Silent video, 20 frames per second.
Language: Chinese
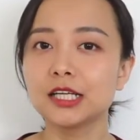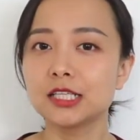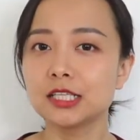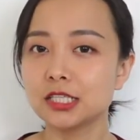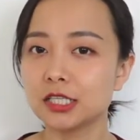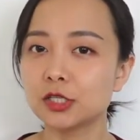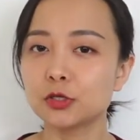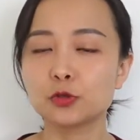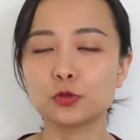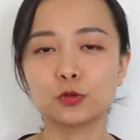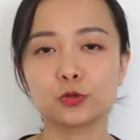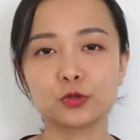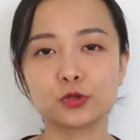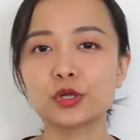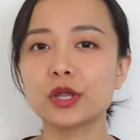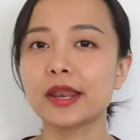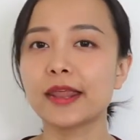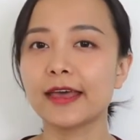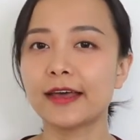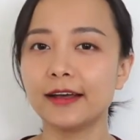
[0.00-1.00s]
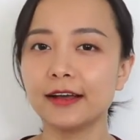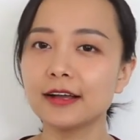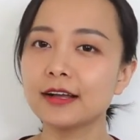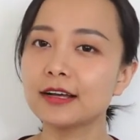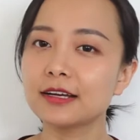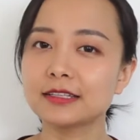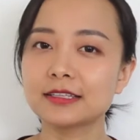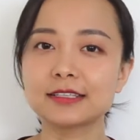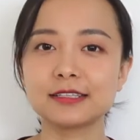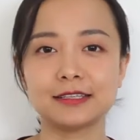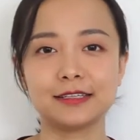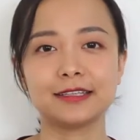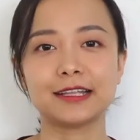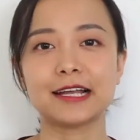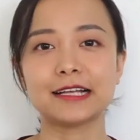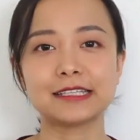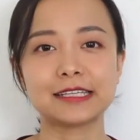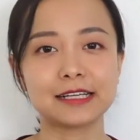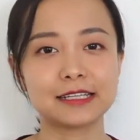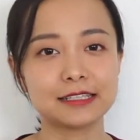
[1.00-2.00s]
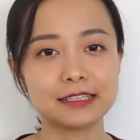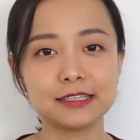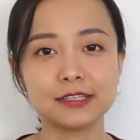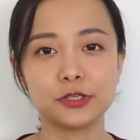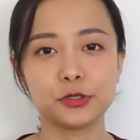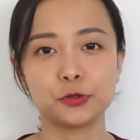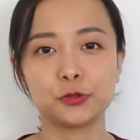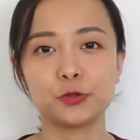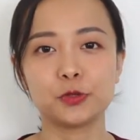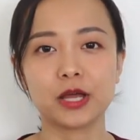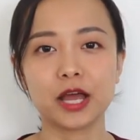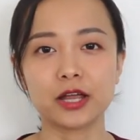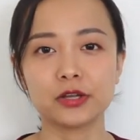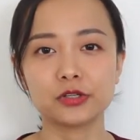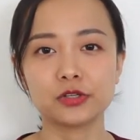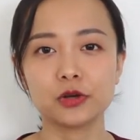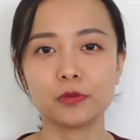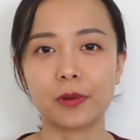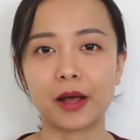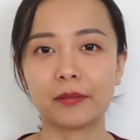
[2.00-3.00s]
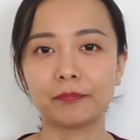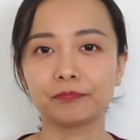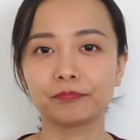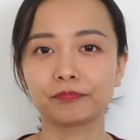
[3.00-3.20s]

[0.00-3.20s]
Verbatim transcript: 此处省略 n 个字，大家自己去感受吧。